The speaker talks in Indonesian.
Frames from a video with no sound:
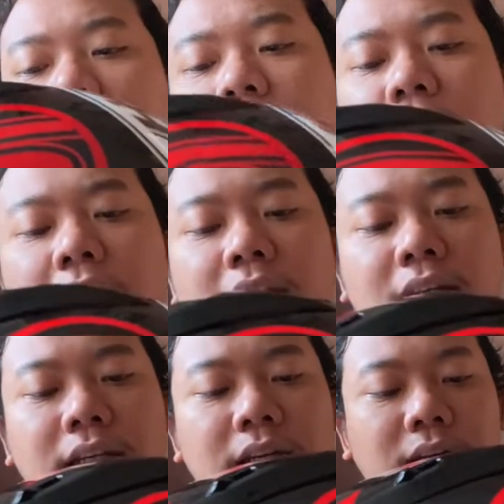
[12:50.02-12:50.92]

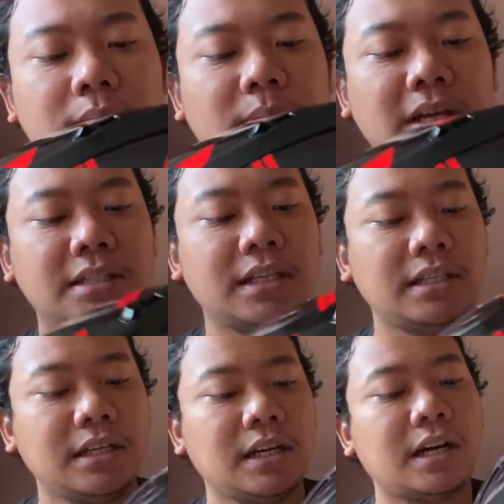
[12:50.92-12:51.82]
dan
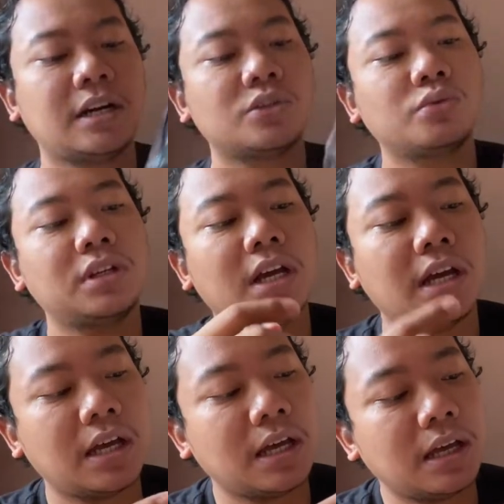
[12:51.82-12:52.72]
pastinya karena
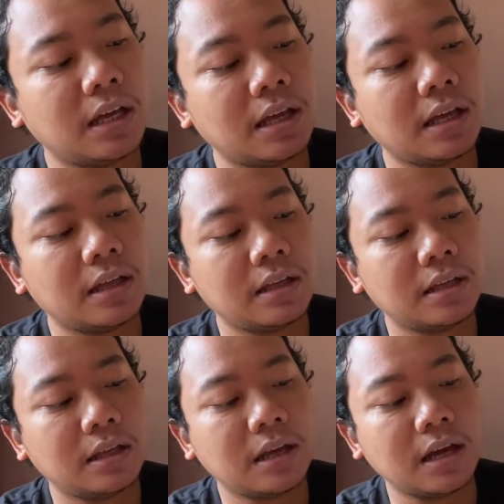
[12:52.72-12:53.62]
sudah
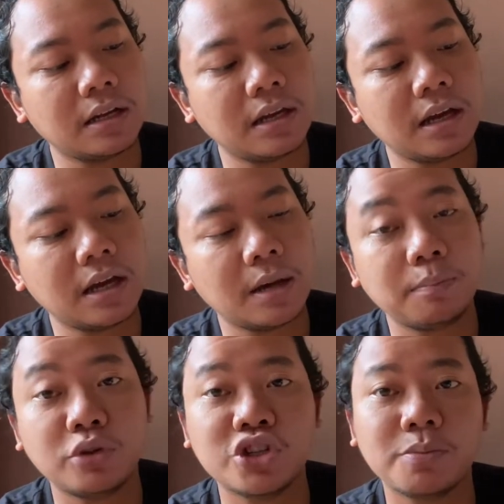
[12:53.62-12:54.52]
ada
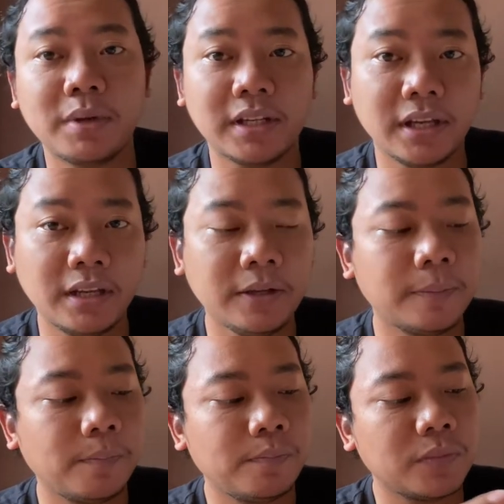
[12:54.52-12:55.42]
push pinnya
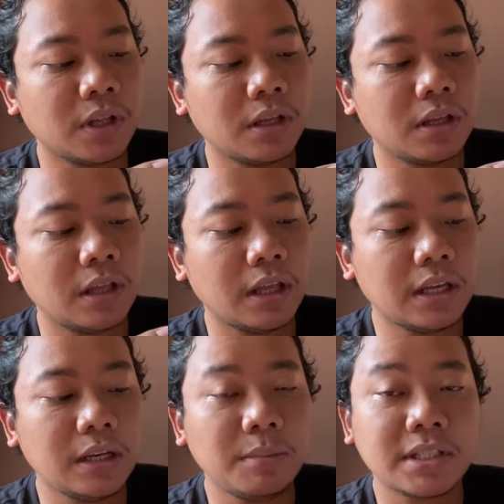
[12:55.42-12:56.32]

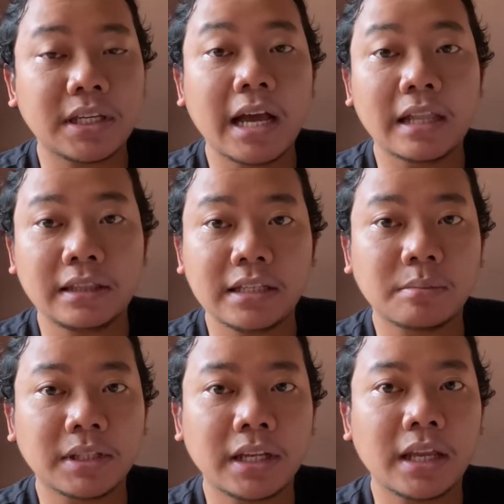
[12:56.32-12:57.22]
ini bisa diganti
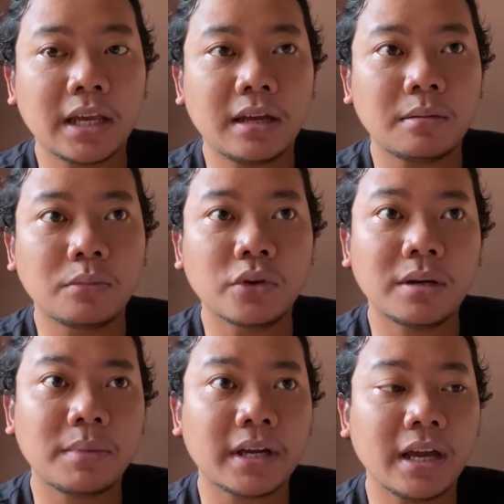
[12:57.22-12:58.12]
sebenarnya ya
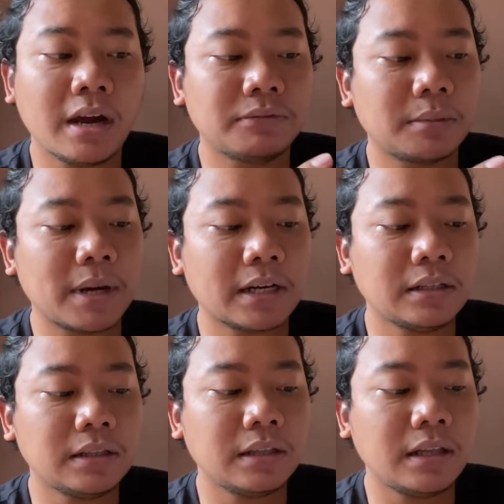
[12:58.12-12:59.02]
mungkin pakai yang
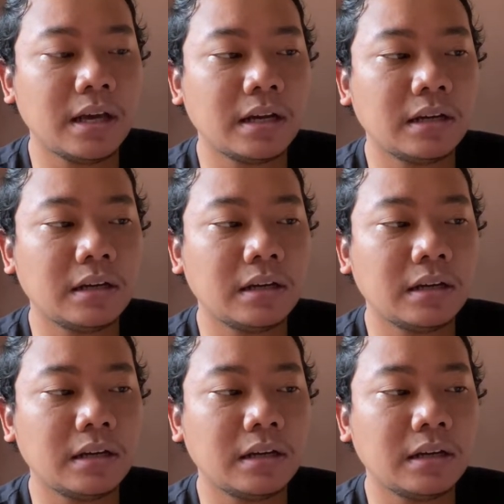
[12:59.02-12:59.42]
aftermarket yang